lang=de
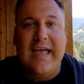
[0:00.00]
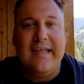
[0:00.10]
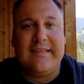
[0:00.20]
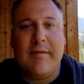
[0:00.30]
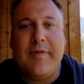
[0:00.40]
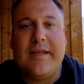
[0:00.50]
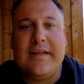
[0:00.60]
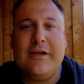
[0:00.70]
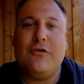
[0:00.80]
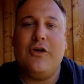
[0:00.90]
Es gibt hier
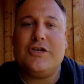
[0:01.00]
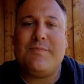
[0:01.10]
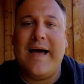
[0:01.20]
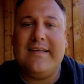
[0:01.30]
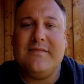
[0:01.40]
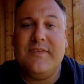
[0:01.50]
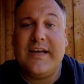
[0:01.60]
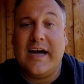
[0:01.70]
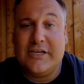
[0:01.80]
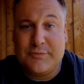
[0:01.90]
richtig tolle Speisen,
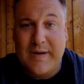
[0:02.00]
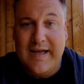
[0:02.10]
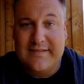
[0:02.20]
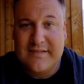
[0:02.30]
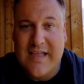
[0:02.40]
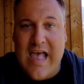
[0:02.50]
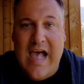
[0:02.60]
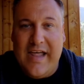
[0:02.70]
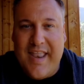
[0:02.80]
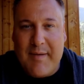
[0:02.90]
vegane Speisen.
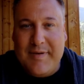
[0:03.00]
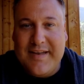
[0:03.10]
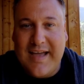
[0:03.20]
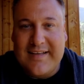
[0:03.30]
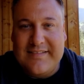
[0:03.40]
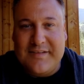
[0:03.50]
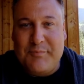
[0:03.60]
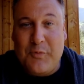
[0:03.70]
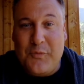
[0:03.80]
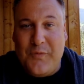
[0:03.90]
Nachmittags das
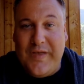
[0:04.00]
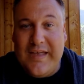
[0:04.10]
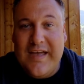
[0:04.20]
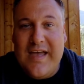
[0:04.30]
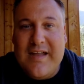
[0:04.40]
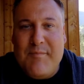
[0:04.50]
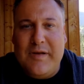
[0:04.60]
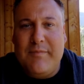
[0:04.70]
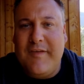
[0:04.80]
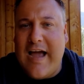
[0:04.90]
Buffet
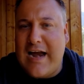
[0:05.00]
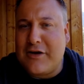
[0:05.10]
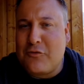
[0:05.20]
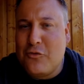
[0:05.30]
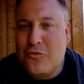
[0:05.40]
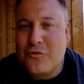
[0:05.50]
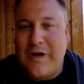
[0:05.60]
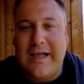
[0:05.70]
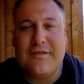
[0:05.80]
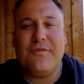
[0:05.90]
mit veganen Kuchen.
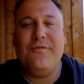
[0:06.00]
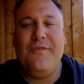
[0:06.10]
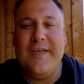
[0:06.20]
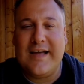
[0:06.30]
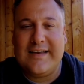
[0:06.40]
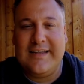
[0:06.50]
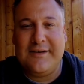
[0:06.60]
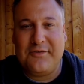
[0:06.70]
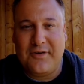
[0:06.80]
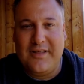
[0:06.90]
Also wirklich
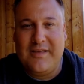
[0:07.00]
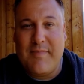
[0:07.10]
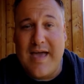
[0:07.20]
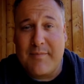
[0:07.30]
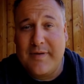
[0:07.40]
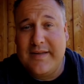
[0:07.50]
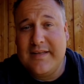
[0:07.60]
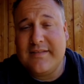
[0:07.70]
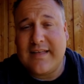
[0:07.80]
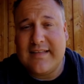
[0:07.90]
toll. Hier merkt man, hier
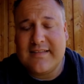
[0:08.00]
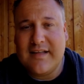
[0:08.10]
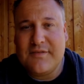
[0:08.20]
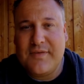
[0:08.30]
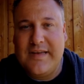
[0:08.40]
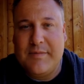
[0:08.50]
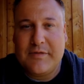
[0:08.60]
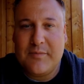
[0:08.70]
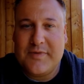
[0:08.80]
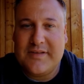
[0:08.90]
ist ganz, ganz viel Liebe
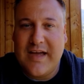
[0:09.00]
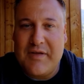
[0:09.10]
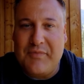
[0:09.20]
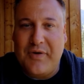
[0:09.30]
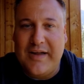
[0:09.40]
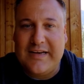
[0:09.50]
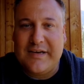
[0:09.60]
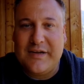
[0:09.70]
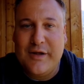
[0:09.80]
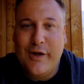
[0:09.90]
zum Detail vorhanden